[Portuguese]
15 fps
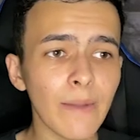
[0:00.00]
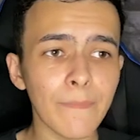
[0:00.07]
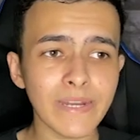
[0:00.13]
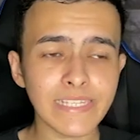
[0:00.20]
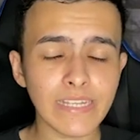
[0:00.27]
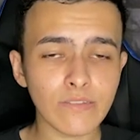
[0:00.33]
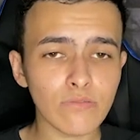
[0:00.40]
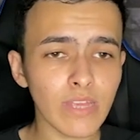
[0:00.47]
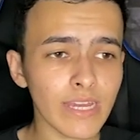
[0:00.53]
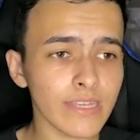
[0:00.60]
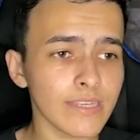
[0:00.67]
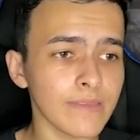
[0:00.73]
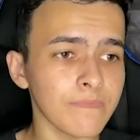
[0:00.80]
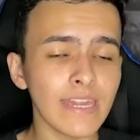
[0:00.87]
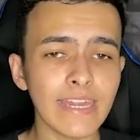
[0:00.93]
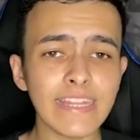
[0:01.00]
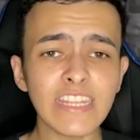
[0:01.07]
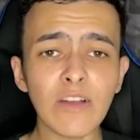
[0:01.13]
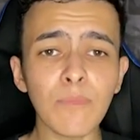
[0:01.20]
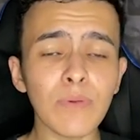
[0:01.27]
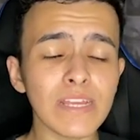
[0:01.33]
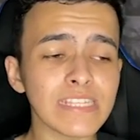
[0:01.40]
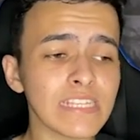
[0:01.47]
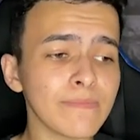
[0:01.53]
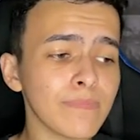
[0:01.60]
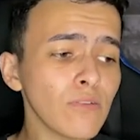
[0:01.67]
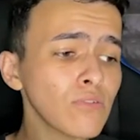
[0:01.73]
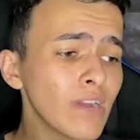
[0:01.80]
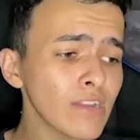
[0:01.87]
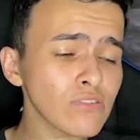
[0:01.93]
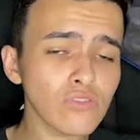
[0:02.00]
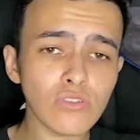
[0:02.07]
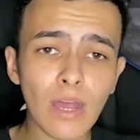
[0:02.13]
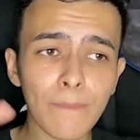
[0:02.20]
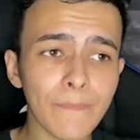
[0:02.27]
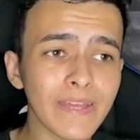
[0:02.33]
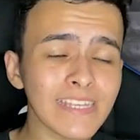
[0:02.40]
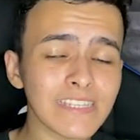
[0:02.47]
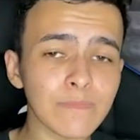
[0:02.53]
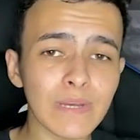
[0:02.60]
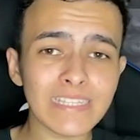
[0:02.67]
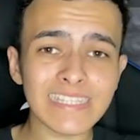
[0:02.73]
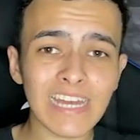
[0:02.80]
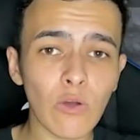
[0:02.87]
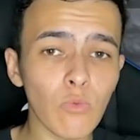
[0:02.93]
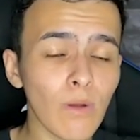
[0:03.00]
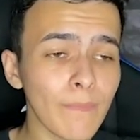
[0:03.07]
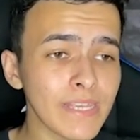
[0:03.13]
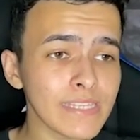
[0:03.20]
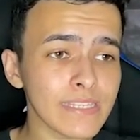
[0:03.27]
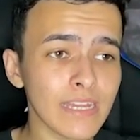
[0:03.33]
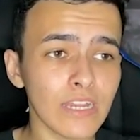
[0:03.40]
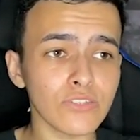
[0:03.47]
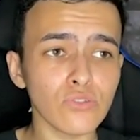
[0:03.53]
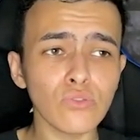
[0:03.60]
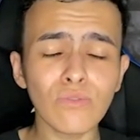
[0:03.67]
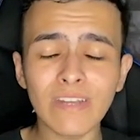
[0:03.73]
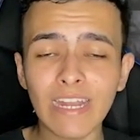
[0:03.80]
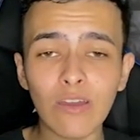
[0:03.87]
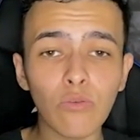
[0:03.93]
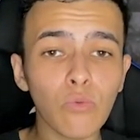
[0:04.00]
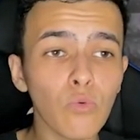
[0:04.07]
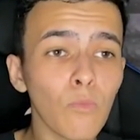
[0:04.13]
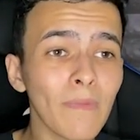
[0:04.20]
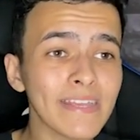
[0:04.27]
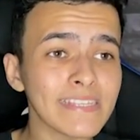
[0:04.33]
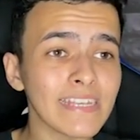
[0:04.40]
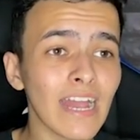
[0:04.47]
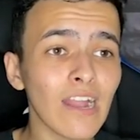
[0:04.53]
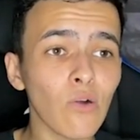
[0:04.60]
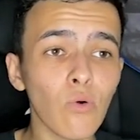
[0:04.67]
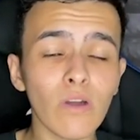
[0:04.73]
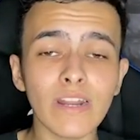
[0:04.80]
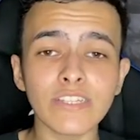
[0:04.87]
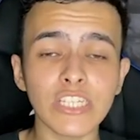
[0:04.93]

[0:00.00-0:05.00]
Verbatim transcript: aparecer tudo aqui. Então, por exemplo, eu quero só apenas mandar uma mensagem, eu não quero começar agora